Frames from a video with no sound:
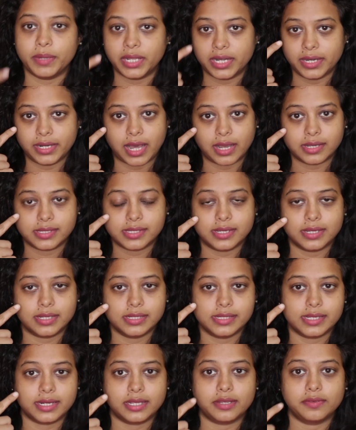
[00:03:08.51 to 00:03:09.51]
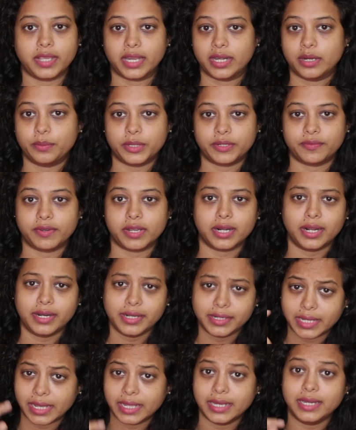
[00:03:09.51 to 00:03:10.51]
என்ன மாதிரி டார்க் சர்க்கிள்ஸ் இருக்கவங்க என்ன
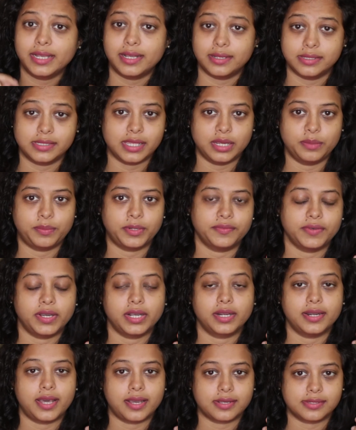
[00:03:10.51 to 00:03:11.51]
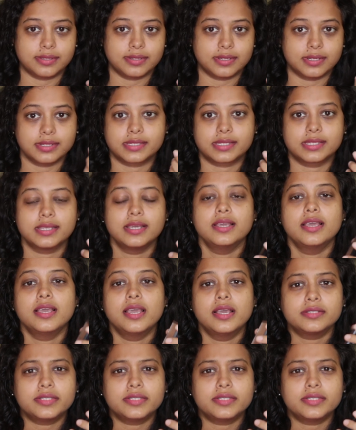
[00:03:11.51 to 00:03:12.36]
பண்ணுவாங்கன்னா டெய்லி கன்சீல் பண்ணுவாங்க டார்க் சர்க்கிள்ஸ்